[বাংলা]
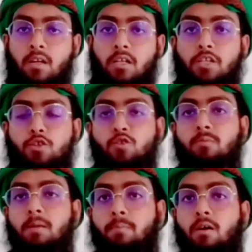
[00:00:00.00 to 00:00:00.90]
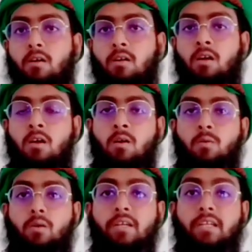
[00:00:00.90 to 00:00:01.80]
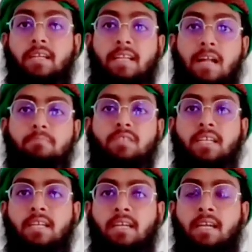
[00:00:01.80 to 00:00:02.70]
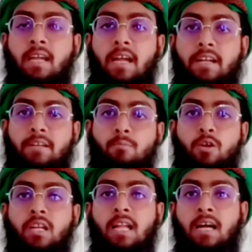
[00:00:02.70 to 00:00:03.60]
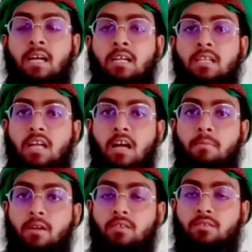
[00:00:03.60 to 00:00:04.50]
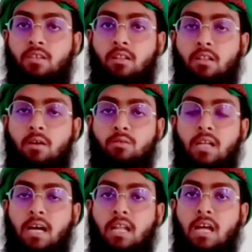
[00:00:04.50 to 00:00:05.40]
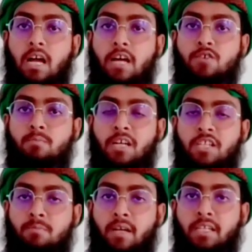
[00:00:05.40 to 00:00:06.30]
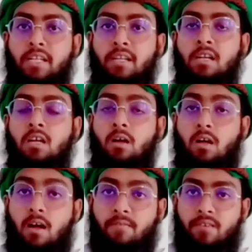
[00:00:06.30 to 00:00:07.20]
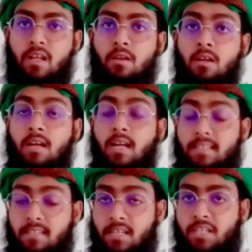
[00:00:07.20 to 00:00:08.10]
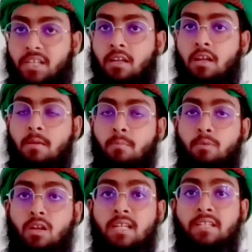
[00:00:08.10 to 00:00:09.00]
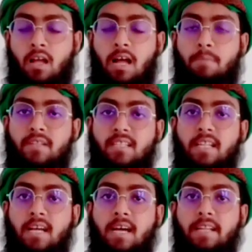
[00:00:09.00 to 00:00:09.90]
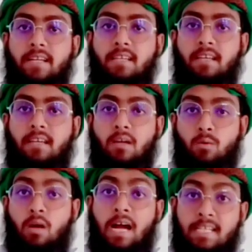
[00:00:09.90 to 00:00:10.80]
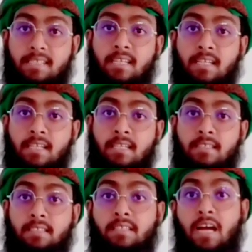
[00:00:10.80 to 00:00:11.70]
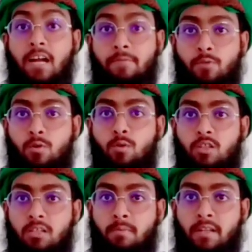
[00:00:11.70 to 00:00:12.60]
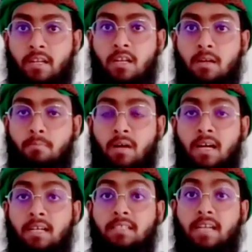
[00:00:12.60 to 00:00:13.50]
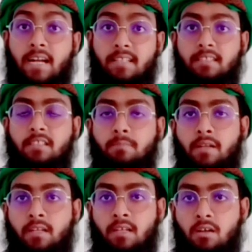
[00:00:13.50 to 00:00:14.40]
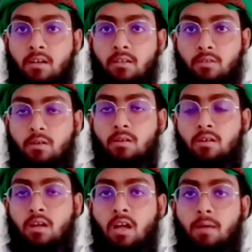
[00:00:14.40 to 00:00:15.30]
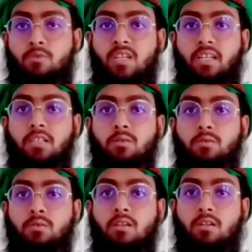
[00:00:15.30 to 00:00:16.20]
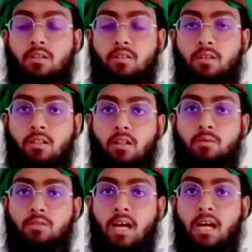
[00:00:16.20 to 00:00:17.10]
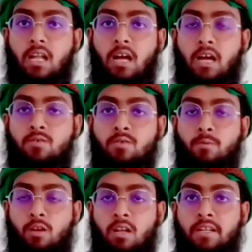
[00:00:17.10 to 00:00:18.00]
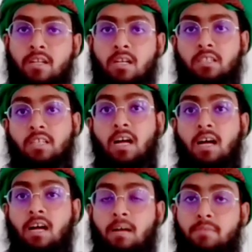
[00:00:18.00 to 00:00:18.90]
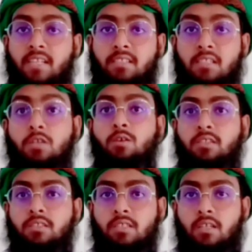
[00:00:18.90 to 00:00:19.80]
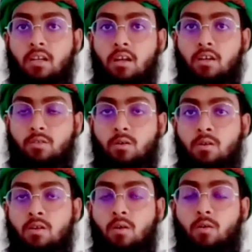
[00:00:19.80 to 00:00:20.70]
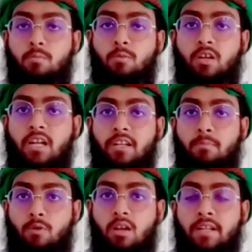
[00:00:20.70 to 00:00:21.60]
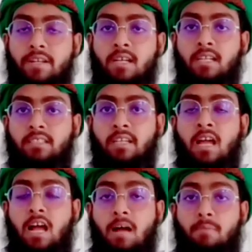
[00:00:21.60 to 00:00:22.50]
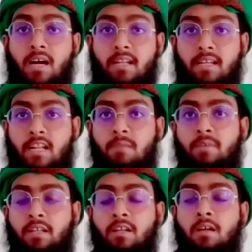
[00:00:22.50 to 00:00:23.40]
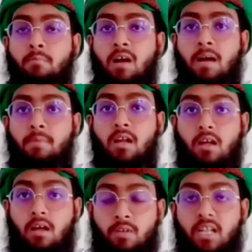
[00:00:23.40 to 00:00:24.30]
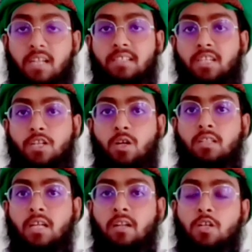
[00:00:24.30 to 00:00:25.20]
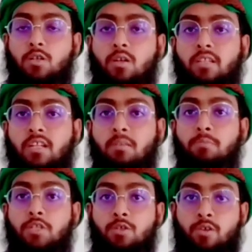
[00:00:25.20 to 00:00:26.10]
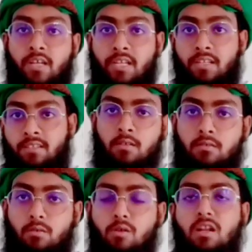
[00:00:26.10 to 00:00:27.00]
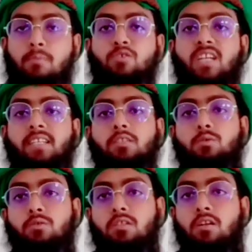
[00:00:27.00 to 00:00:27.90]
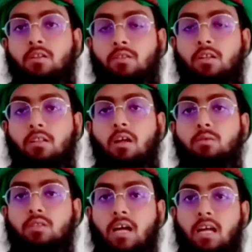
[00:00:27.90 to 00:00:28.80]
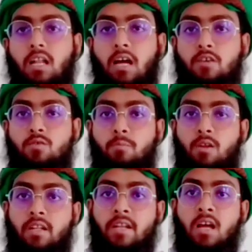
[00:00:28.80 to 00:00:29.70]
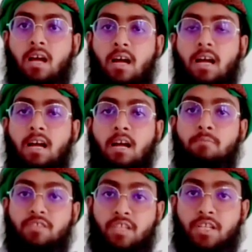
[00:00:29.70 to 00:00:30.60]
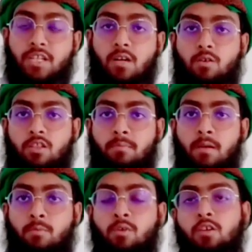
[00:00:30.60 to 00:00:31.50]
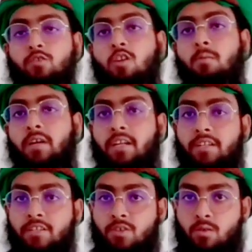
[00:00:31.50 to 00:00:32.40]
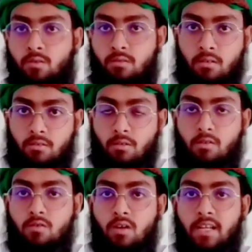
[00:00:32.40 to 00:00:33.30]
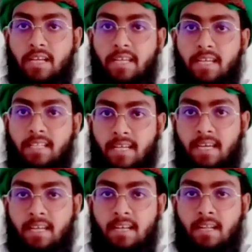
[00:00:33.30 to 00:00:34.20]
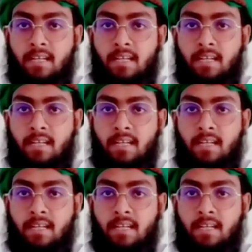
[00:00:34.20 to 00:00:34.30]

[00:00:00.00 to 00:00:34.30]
কিছু সময় পর ওই গ্রাম থেকে একটি মহিলা সাহাবা রজিয়াল্লাহ তালা আনহুম আজমাইনের কাফলার কাছে এসে বললেন আপনাদের এখানে কি কেউ আছে যে ঝাড় ফুঁক করতে পারে বা ঝাড়া দিতে পারে তখন আবু সাঈদ খদির রাজিয়াল্লাহ তালা আনহু বললেন যে হা হা আমি আছি কি হয়েছে তখন ওই মহিলাটি বললেন যে আমার গ্রামের বা আমার কাবিলার যেটা সর্দার সর্দারকে বিচ্ছু হয়ে কেটেছে তখন আবু সাঈদ খদির রাজিয়াল্লাহ তালা আনহু বললেন হা হা আমি চিকিৎসা করতে পারবো চলো আমাকে নিয়ে চলো তখন ওখানে গিয়ে দেখেন